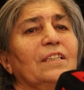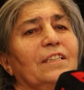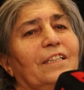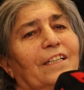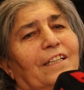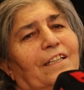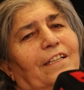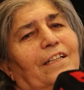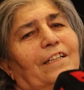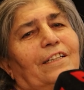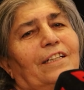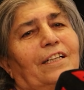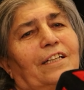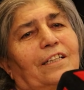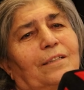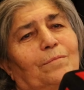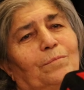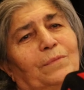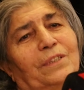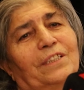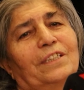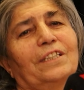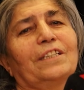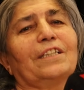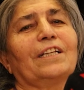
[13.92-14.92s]

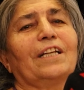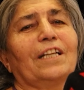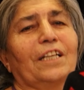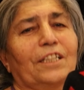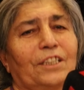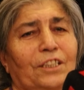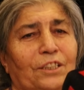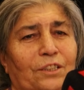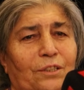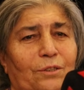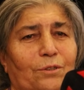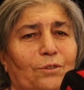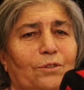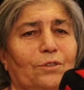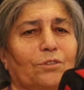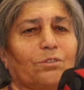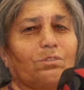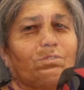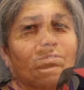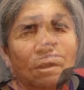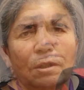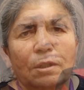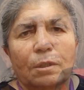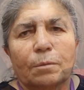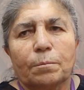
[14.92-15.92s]
Yaralarımı
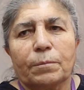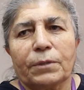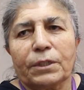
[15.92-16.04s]
iyileştiriyorsunuz.